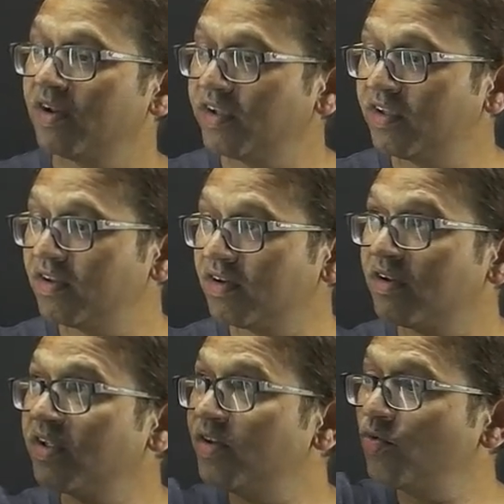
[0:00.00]
लेकिन
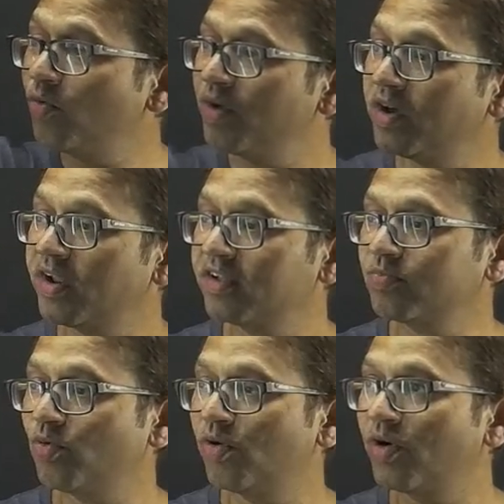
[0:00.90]
अगर इनको मैं अगर
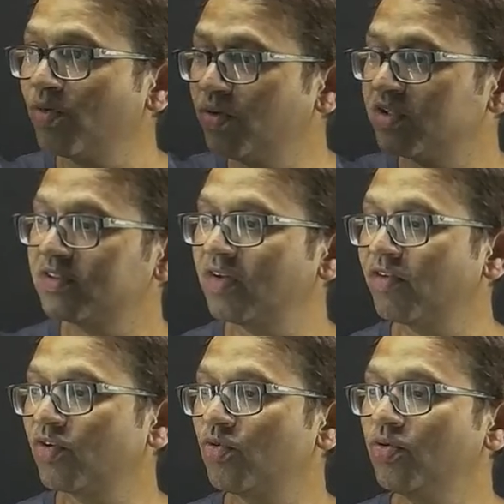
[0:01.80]
एक्स बोल रहा हूँ इस
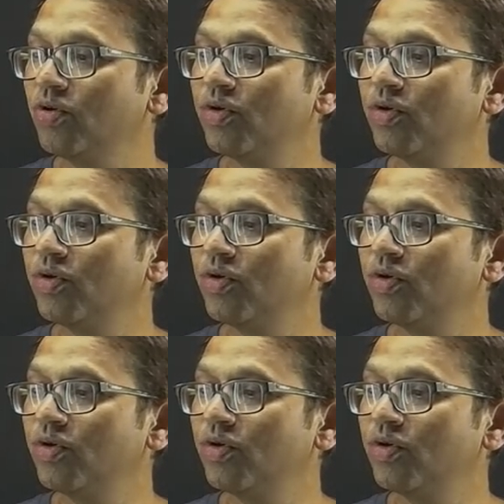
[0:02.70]
लेवल को